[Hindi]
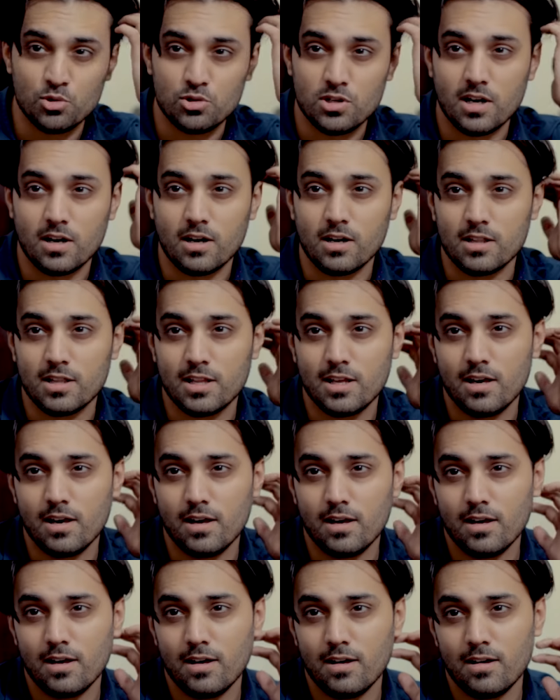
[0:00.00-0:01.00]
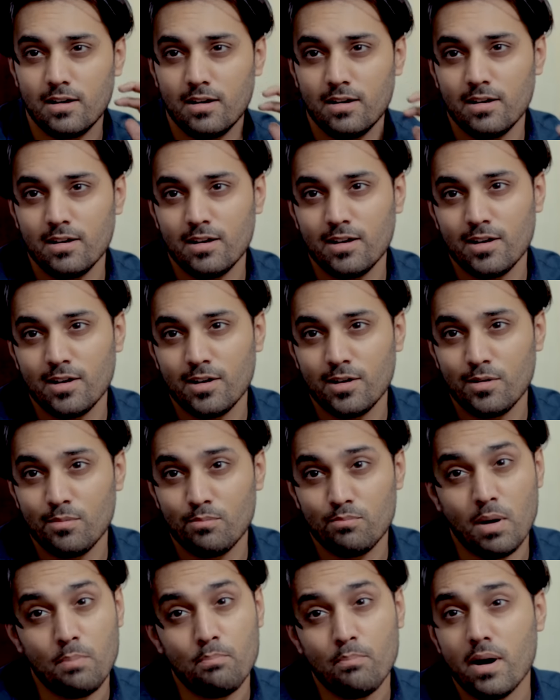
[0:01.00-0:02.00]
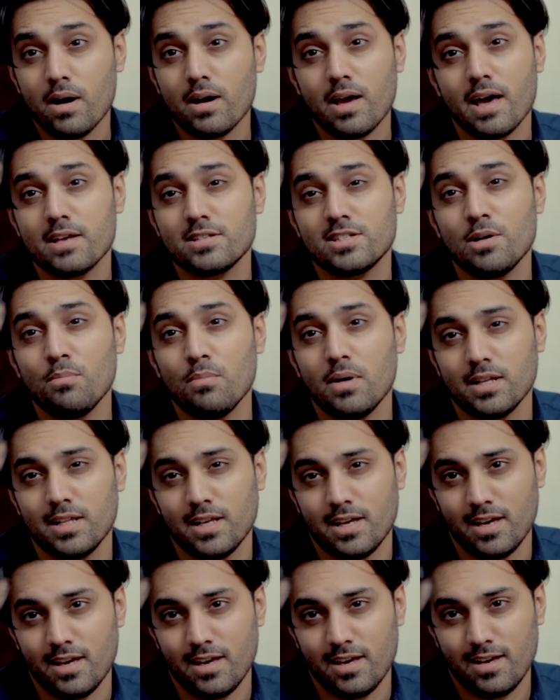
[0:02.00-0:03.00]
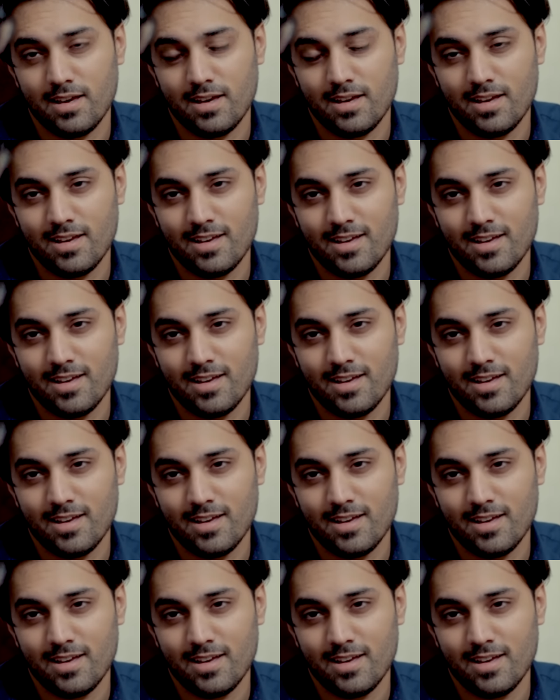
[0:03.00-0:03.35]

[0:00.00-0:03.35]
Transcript: पूछा करती है पप्पा कैसे मानेंगे